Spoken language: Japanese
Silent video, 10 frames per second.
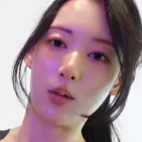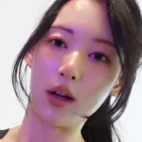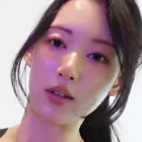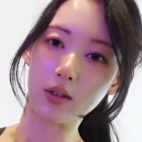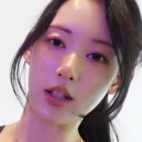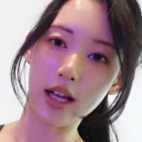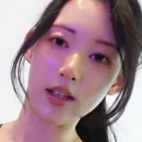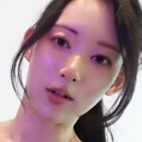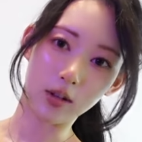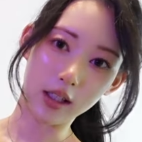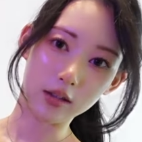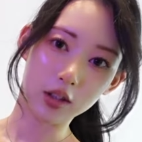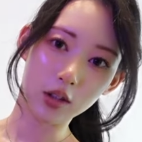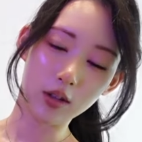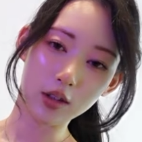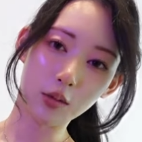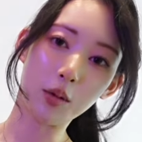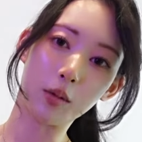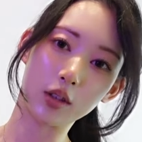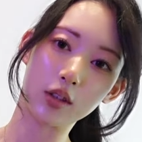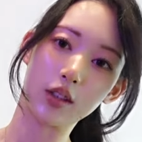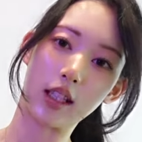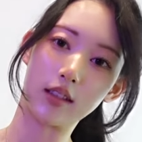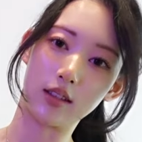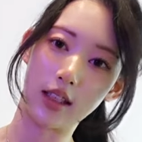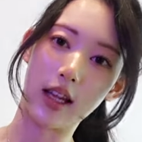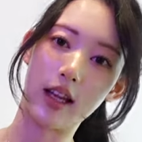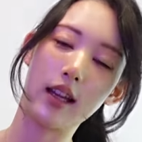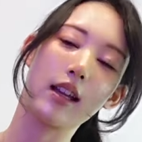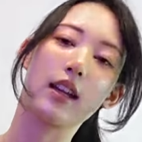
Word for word: あの大容量で後ろにチョボもついてるんで